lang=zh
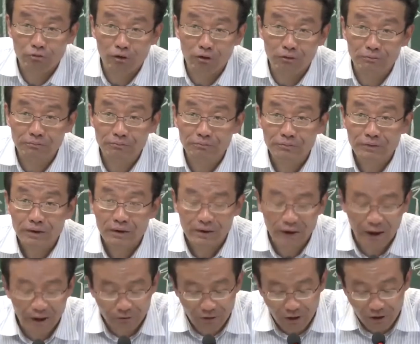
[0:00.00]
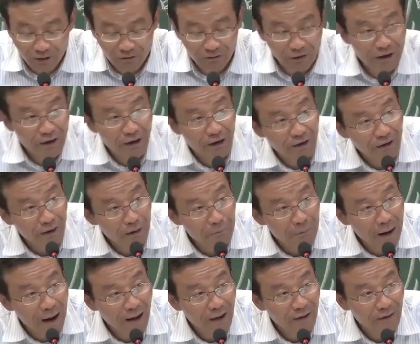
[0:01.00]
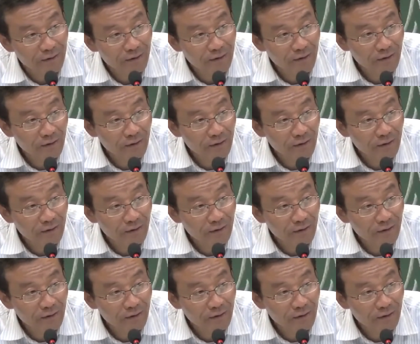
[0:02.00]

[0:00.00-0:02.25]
峰来到了三幺零八，